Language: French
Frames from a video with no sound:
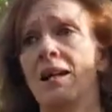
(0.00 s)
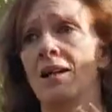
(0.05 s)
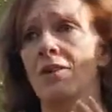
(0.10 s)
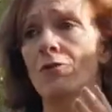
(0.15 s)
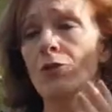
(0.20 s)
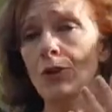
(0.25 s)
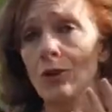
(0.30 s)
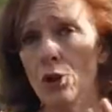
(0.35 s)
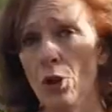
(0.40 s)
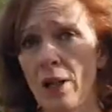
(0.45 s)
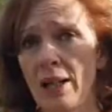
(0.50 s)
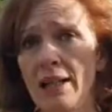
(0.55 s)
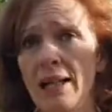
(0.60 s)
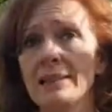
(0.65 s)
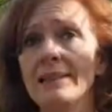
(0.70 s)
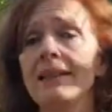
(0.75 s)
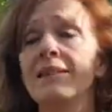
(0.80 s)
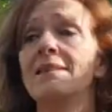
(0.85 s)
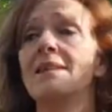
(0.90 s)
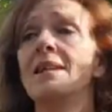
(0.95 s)
Votre
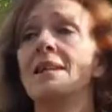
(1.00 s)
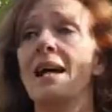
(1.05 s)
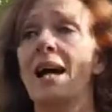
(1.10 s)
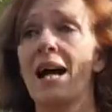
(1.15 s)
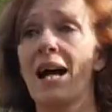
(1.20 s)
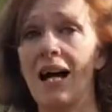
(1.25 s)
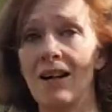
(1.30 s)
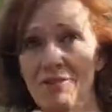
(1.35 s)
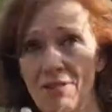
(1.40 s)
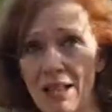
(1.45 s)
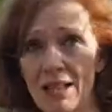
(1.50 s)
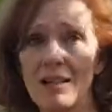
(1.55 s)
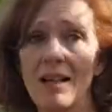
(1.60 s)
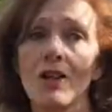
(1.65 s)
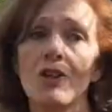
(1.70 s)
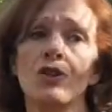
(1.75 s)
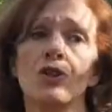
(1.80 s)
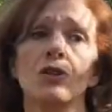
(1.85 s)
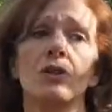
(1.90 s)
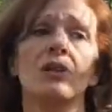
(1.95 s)
réalité avec
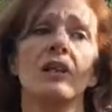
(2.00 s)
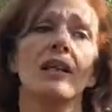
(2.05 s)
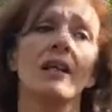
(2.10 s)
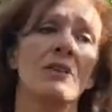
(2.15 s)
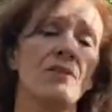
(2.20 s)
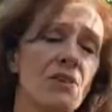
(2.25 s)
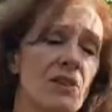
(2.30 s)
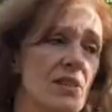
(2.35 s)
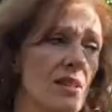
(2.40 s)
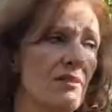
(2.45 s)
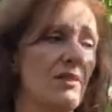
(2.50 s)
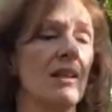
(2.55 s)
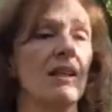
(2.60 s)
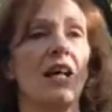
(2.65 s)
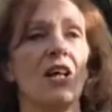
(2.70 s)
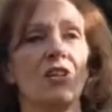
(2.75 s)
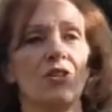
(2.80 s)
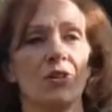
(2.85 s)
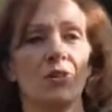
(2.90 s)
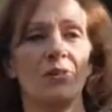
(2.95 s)
l'argent et vis-à-vis de
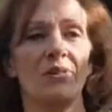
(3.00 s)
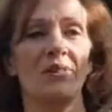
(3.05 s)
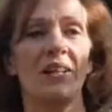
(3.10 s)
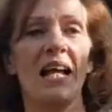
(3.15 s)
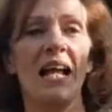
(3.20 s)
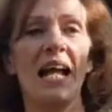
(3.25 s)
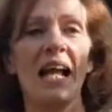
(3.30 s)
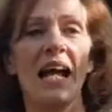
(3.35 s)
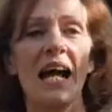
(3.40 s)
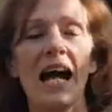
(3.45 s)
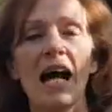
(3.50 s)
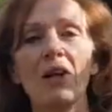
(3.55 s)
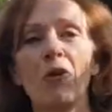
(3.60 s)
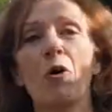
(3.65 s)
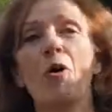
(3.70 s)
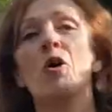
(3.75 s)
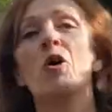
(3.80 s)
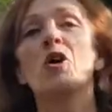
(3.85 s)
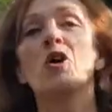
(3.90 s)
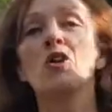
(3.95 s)
l'argent. Alors,
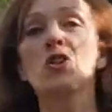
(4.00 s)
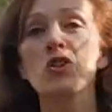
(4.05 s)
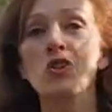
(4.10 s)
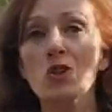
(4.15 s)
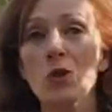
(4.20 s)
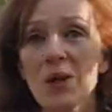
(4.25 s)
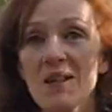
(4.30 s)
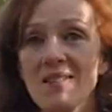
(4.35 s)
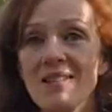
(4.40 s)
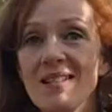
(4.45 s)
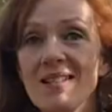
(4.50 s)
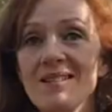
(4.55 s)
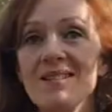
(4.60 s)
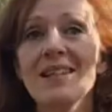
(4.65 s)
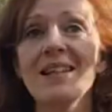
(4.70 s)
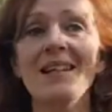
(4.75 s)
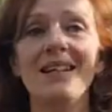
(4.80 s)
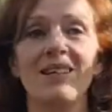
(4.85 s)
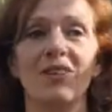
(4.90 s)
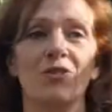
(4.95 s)

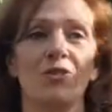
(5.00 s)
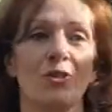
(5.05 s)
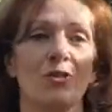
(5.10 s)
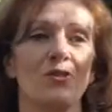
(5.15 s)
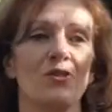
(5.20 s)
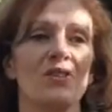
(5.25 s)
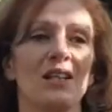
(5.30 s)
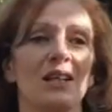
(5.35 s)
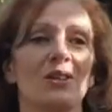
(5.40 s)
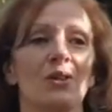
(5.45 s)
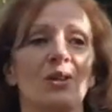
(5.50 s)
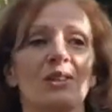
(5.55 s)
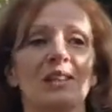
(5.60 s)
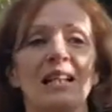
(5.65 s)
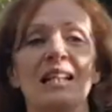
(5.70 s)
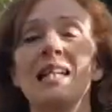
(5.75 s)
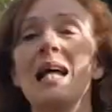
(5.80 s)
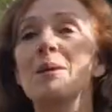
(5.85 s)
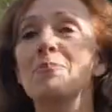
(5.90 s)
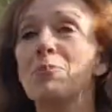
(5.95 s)
choisissez de vous accorder
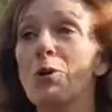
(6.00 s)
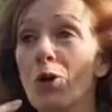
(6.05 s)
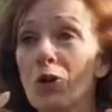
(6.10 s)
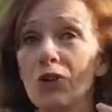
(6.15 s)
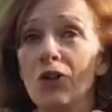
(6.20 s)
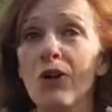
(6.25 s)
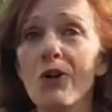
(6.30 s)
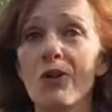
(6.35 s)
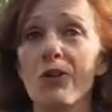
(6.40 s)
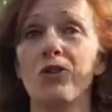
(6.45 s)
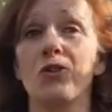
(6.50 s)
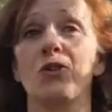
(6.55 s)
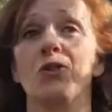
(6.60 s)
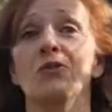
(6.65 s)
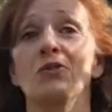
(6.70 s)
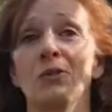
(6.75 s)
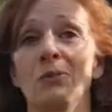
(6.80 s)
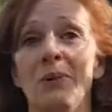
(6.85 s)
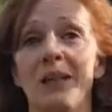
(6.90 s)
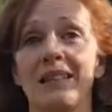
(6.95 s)
l'importance que
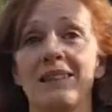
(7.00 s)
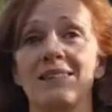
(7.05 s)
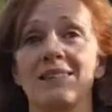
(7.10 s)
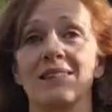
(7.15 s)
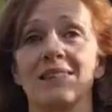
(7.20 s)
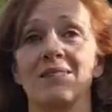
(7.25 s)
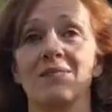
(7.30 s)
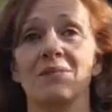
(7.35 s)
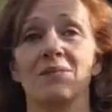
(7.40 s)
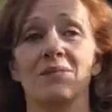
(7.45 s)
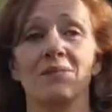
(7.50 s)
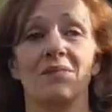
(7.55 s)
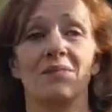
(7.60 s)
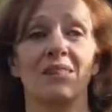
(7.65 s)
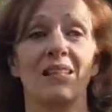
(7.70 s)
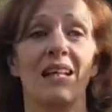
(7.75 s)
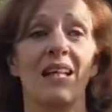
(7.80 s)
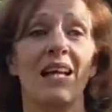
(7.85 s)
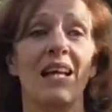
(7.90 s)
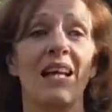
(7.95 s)
vous méritez
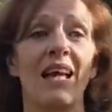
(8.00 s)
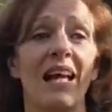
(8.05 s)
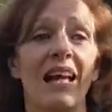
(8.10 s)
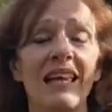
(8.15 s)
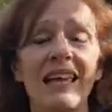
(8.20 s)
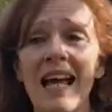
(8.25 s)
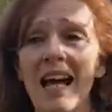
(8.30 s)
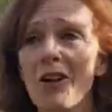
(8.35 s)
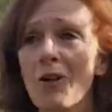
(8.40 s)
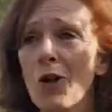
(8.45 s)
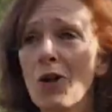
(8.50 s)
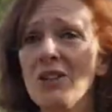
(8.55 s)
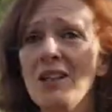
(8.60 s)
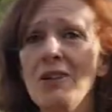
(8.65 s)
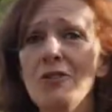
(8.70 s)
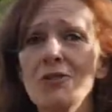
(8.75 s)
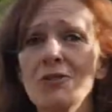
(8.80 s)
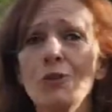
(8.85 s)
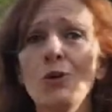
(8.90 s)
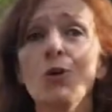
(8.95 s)
et
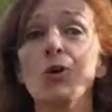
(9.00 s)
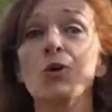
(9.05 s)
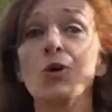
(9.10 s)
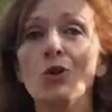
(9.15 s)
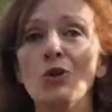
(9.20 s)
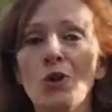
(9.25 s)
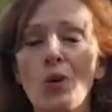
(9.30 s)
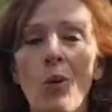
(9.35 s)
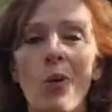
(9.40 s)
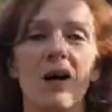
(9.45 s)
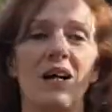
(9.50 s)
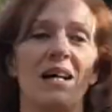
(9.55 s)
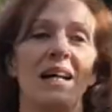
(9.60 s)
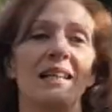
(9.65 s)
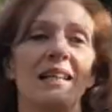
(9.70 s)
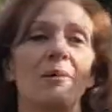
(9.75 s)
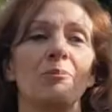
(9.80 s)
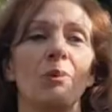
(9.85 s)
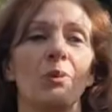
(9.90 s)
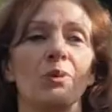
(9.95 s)
accordez-vous le droit à
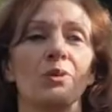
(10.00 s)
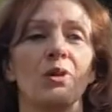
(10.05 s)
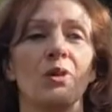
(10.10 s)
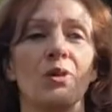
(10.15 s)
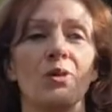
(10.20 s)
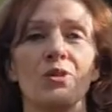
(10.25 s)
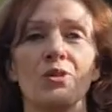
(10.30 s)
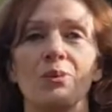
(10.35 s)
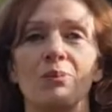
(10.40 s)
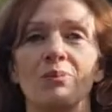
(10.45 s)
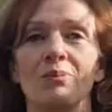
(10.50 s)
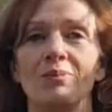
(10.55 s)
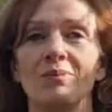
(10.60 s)
l'abondance.